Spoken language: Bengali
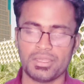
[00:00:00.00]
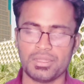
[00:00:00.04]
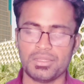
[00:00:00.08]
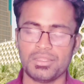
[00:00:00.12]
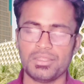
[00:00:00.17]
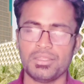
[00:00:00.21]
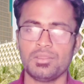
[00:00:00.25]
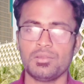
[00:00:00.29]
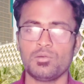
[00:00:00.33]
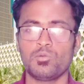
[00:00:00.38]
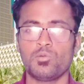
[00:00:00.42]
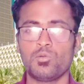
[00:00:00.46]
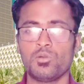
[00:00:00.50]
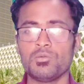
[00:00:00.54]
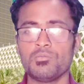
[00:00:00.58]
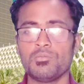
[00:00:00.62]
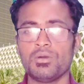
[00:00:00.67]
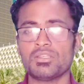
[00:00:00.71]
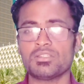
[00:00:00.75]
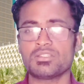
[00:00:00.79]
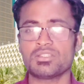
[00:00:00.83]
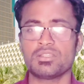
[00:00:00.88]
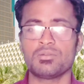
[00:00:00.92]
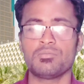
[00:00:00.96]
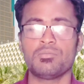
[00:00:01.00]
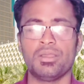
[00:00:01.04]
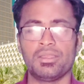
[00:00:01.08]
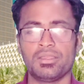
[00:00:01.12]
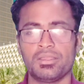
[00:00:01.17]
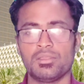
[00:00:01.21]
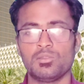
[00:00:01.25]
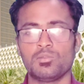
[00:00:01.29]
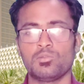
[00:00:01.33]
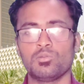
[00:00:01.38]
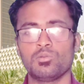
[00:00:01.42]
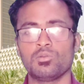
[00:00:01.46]
এখানে ওই মাসরি
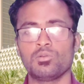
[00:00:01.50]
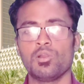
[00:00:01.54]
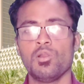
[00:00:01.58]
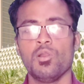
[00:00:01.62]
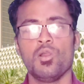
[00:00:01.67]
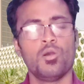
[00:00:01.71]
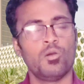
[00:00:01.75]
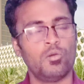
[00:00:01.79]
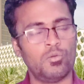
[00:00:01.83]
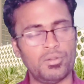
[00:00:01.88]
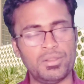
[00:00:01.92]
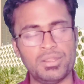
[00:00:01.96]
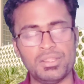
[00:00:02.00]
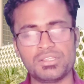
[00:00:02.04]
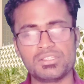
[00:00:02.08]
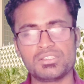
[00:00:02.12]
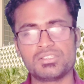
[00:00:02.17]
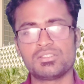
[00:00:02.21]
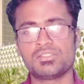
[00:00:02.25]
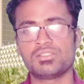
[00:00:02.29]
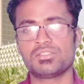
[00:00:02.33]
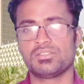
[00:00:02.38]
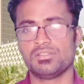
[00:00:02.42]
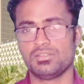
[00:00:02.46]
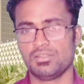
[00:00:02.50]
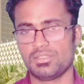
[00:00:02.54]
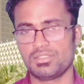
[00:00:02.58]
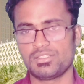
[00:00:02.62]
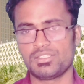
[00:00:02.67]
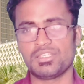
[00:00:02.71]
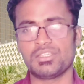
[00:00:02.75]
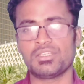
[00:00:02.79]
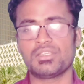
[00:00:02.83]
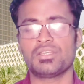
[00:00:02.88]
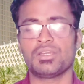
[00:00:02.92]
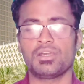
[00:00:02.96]
বাই কিন্তু অনেক
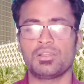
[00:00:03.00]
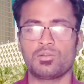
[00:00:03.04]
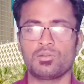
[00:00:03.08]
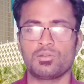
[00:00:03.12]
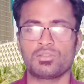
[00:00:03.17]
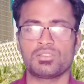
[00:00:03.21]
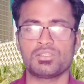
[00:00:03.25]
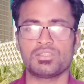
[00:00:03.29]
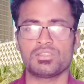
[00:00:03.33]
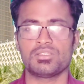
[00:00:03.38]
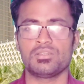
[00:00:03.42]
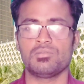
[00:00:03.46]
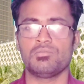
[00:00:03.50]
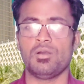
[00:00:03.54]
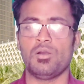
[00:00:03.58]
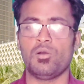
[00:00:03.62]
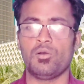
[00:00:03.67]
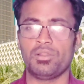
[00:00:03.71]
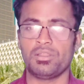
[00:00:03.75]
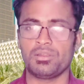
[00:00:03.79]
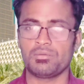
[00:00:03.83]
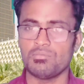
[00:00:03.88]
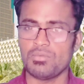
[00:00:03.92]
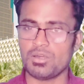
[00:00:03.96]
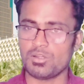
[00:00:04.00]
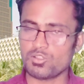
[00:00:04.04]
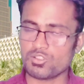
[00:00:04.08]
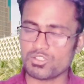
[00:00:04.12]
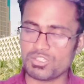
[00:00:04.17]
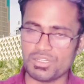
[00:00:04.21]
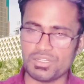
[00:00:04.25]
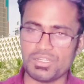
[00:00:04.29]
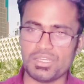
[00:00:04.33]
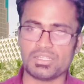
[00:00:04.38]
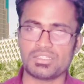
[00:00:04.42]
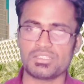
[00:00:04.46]
চিৎকার করতেছে বা অনেক
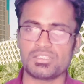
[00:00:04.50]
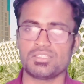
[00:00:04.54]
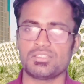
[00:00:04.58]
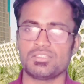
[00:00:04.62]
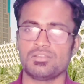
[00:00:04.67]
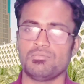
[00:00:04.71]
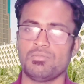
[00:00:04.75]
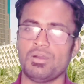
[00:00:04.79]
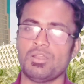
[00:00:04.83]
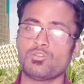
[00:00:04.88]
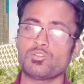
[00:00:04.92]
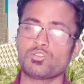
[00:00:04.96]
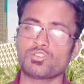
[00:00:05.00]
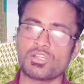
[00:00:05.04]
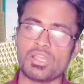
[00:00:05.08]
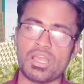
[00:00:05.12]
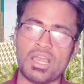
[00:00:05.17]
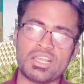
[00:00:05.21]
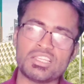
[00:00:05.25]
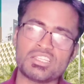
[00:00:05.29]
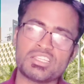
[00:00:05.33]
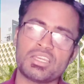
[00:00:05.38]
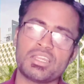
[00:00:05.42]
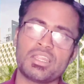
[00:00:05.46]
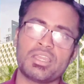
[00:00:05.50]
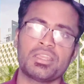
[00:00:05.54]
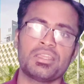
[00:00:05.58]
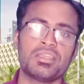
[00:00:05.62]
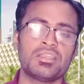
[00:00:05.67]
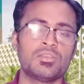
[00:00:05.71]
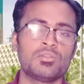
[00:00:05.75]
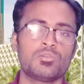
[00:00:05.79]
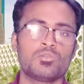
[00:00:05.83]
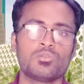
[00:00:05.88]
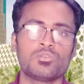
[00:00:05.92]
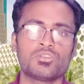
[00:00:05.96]
মানুষকে ডাকতেছে মানুষ আসার
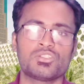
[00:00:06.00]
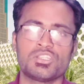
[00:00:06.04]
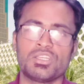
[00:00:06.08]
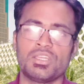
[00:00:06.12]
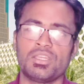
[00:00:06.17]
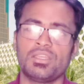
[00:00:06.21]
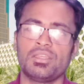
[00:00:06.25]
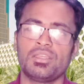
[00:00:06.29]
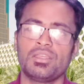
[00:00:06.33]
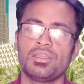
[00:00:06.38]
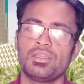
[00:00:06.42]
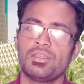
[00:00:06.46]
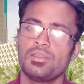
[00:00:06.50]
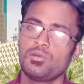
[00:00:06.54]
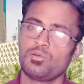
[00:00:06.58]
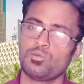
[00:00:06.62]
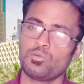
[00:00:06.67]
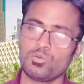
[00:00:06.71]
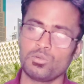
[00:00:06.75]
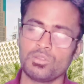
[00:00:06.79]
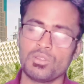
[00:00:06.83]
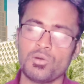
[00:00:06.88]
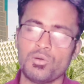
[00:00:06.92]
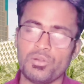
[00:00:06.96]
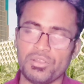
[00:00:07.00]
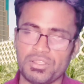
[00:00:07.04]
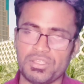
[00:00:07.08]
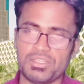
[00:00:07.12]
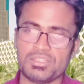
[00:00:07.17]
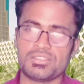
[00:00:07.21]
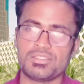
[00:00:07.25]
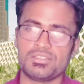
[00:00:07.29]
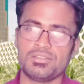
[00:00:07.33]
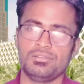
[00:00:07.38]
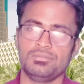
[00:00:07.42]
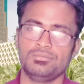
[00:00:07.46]
আগে কিন্তু সে উদয়
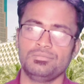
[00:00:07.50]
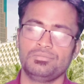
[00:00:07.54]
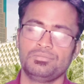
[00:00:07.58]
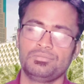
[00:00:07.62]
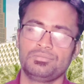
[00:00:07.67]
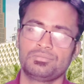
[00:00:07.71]
হয়ে গেছে